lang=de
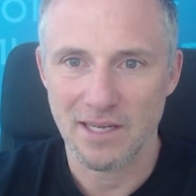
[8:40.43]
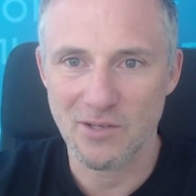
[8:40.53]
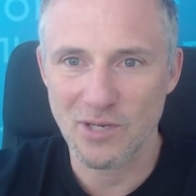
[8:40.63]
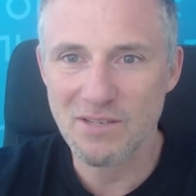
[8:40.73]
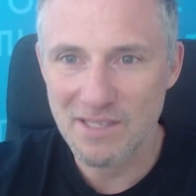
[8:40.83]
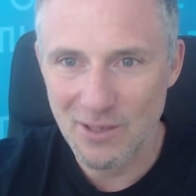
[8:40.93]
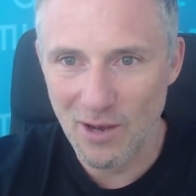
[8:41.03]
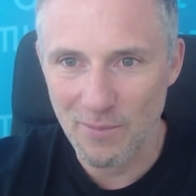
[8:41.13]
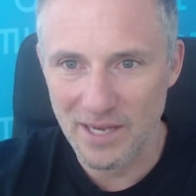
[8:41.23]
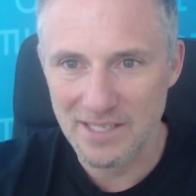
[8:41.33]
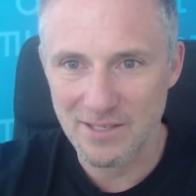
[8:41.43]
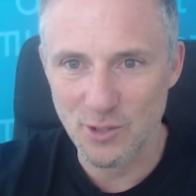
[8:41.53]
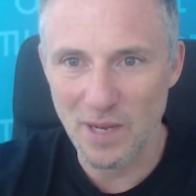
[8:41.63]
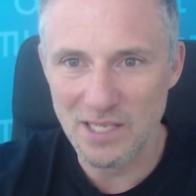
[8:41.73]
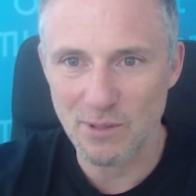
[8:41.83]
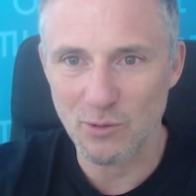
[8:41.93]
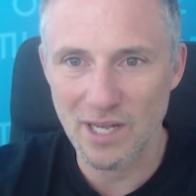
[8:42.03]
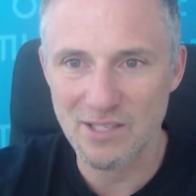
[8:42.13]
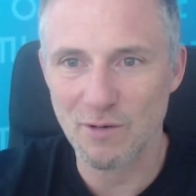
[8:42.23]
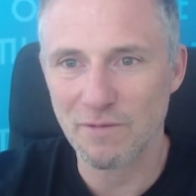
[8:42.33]
Also das, was dir auch am meisten Spaß macht. Du
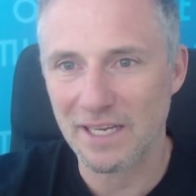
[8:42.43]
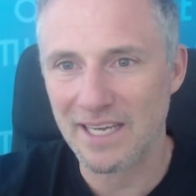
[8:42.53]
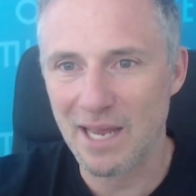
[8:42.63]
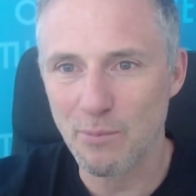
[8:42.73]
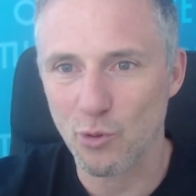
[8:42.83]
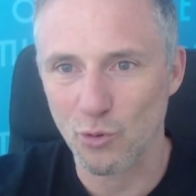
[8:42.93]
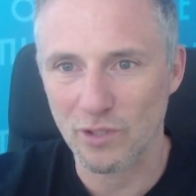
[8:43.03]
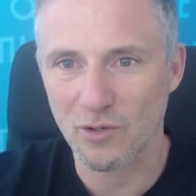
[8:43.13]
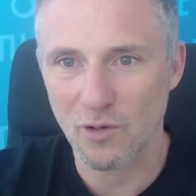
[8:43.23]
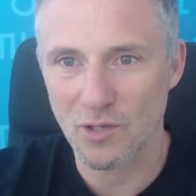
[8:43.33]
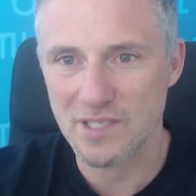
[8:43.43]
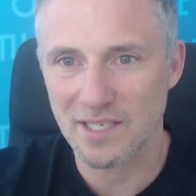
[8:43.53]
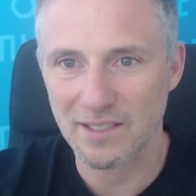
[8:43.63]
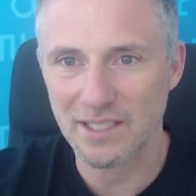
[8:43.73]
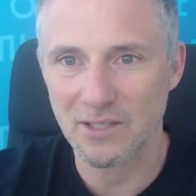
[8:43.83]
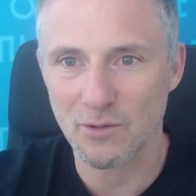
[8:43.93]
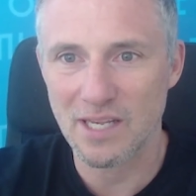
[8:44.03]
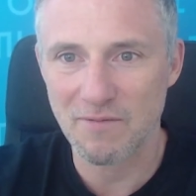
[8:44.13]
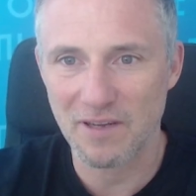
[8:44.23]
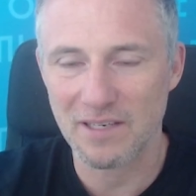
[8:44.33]
kannst dich auf dein Kernprodukt konzentrieren und
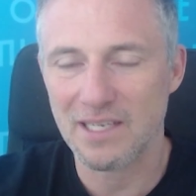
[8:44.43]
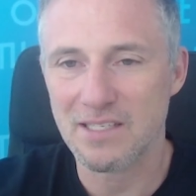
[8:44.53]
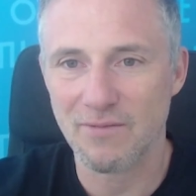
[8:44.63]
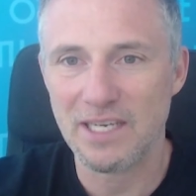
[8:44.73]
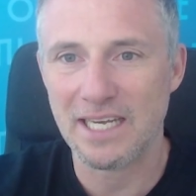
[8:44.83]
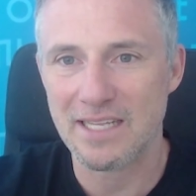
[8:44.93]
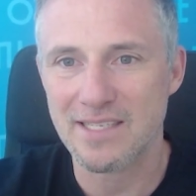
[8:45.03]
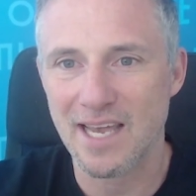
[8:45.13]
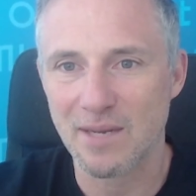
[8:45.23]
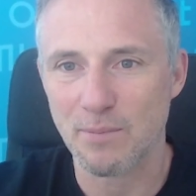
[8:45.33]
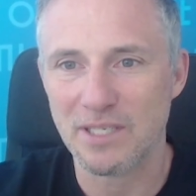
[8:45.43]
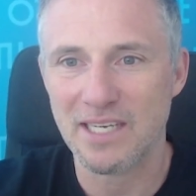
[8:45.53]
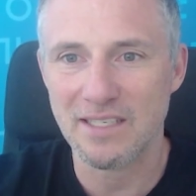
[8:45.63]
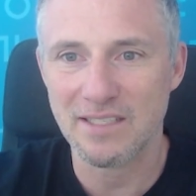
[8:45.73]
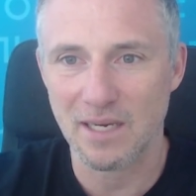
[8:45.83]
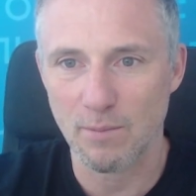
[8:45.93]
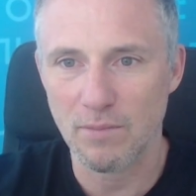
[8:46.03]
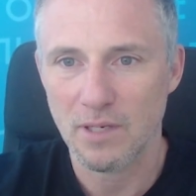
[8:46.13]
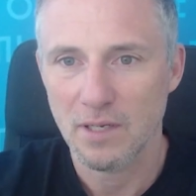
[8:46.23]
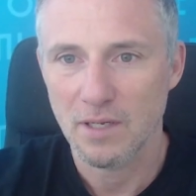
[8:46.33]
hast, verlierst weniger Zeit mit den
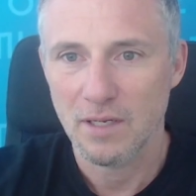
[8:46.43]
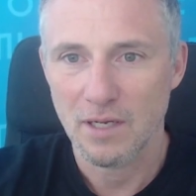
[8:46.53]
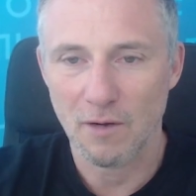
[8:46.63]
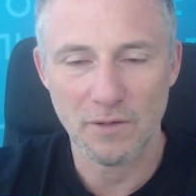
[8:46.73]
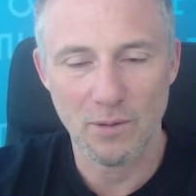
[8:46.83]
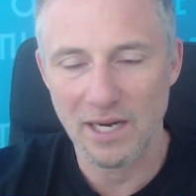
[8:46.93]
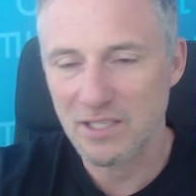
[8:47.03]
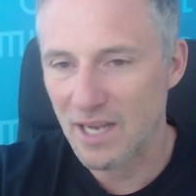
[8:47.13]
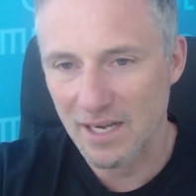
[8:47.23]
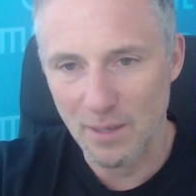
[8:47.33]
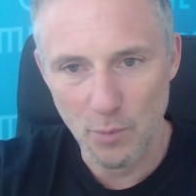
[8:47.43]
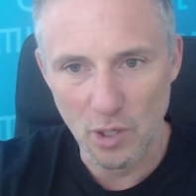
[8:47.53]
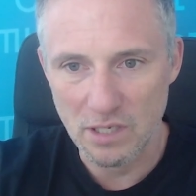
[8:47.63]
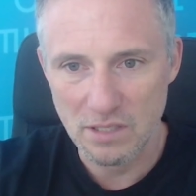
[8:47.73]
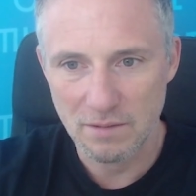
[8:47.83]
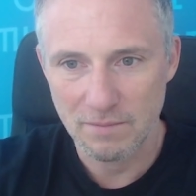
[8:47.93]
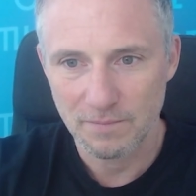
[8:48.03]
Themen, auf die du eigentlich gar keinen Bock hast.